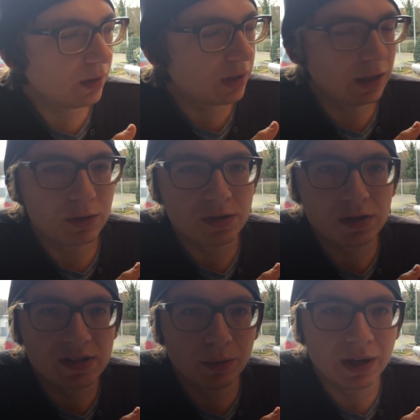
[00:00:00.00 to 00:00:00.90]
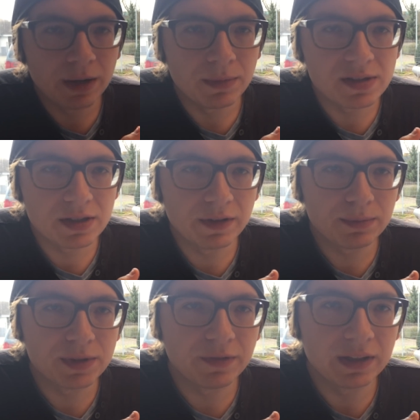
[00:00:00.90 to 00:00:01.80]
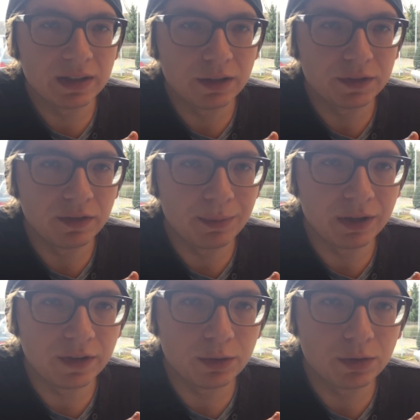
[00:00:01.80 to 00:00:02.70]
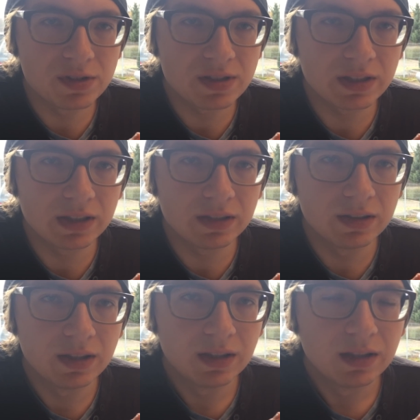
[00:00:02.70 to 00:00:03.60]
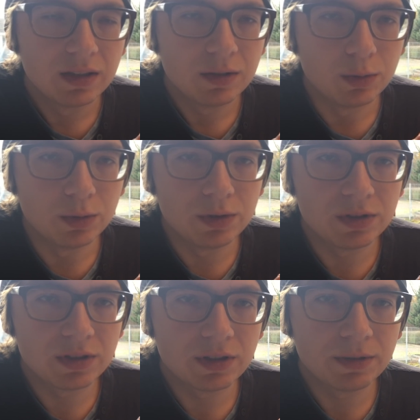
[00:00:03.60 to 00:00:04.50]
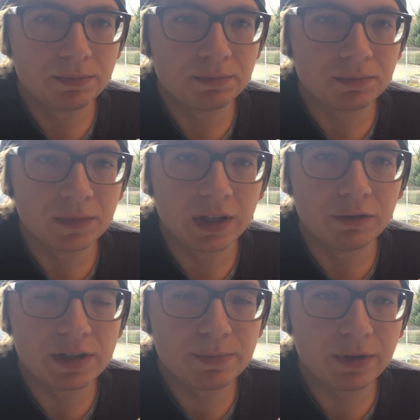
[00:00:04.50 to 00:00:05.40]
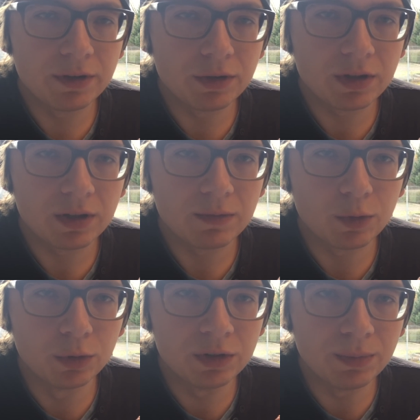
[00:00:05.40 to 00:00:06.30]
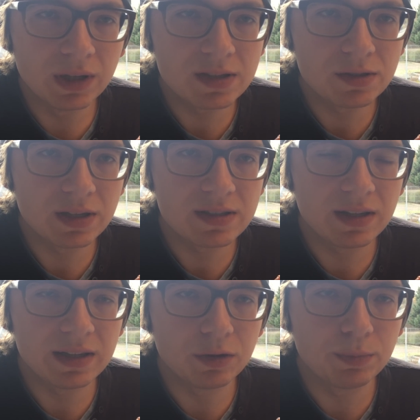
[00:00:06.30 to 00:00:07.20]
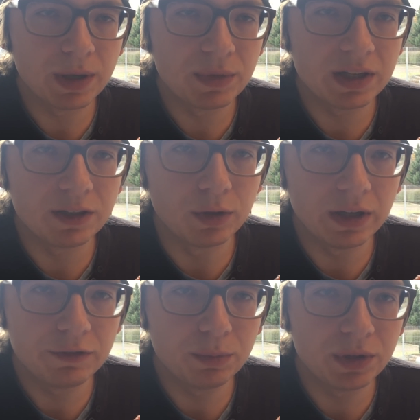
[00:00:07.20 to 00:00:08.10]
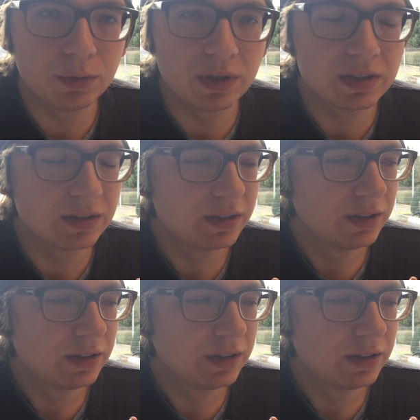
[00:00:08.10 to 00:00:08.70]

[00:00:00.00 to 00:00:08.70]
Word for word: genau, und so soll es auch bleiben. Also ich werde mich weiterhin auf die Webanwendung konzentrieren und ähm, den Raspberry noch rund machen, sodass der halt auch permanent eine Online-Verbindung hat.